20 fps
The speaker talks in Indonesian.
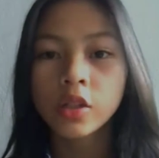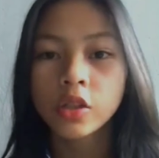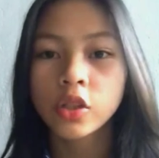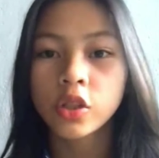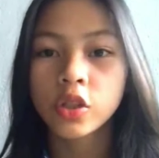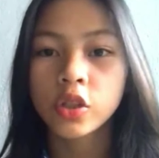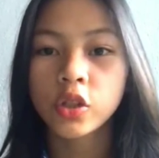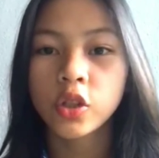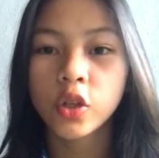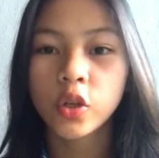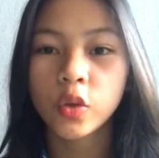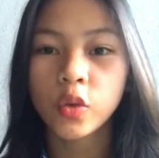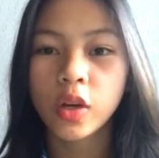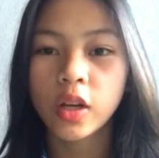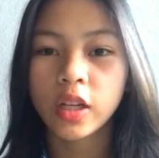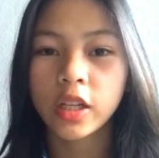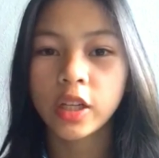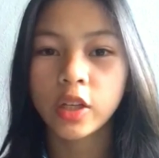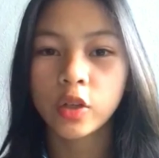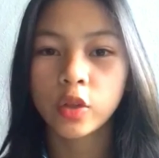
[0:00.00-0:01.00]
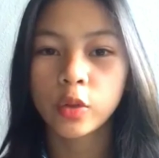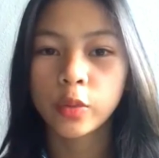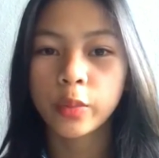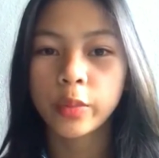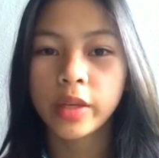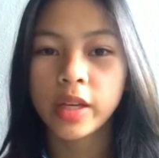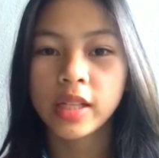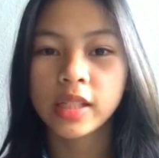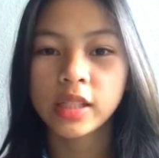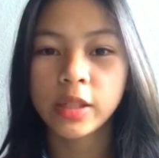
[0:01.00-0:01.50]
Contoh ruang
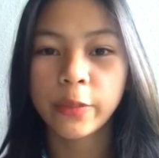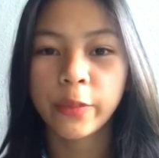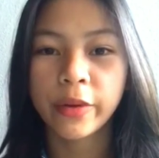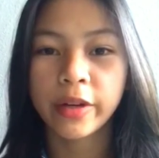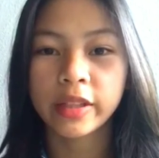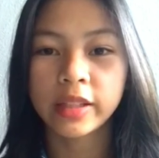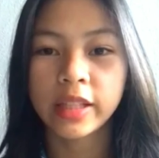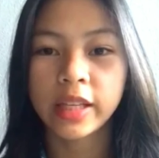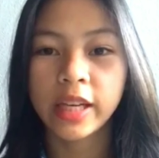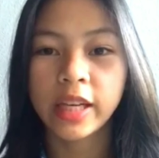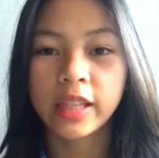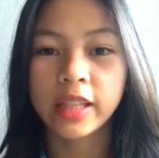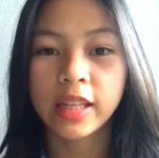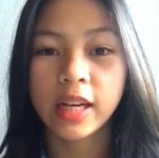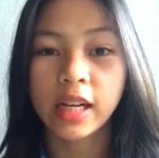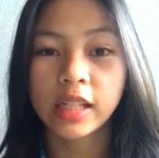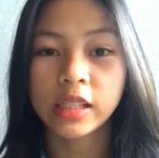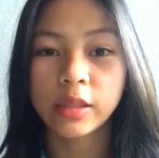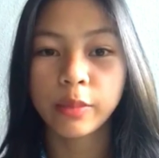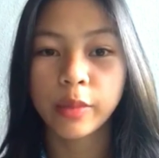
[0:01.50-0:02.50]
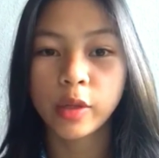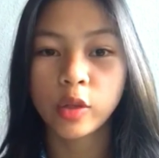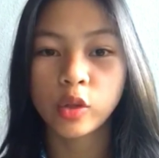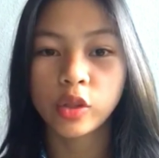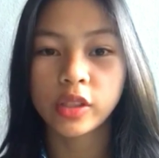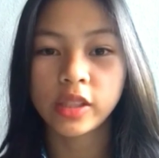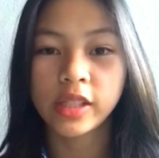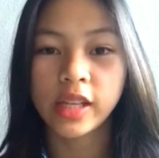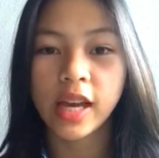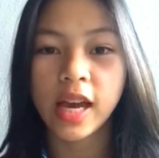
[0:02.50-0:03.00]
lingkupnya seperti interaksi
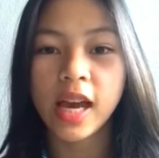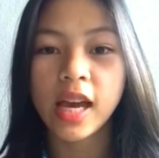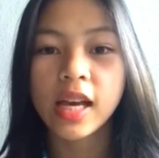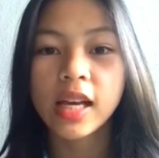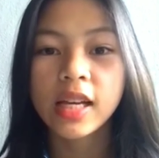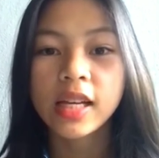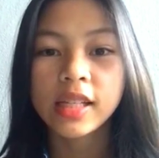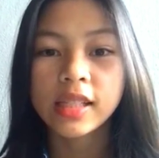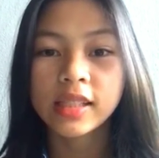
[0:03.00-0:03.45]
manusia,